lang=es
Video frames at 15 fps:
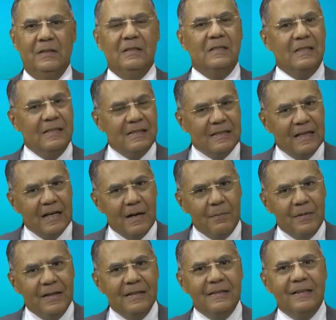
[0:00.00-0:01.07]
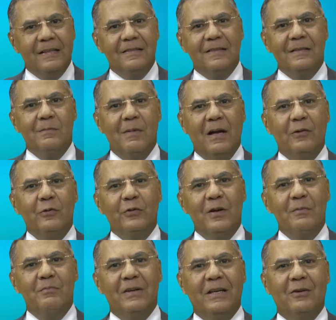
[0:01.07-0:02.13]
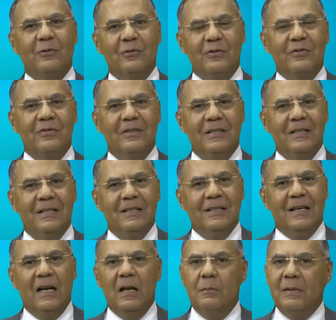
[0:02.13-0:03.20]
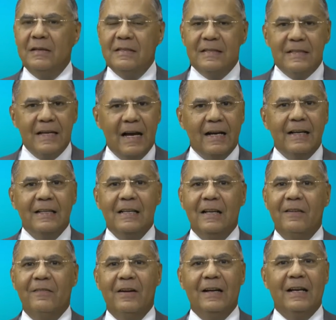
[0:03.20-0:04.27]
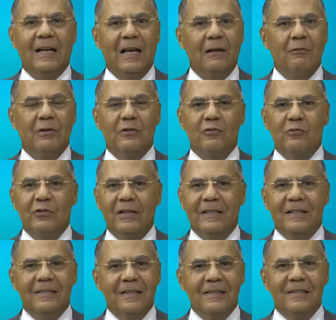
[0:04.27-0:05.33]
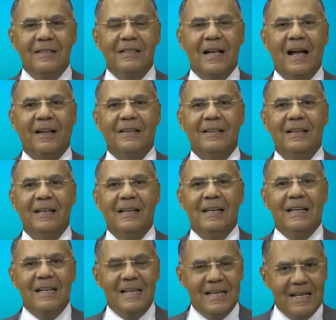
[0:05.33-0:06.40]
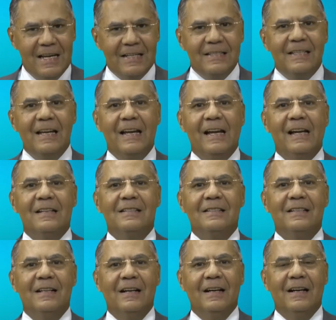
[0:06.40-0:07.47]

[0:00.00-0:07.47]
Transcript: Sinceramente, estimados amigos, el mensaje del Evangelio es una necesidad y este es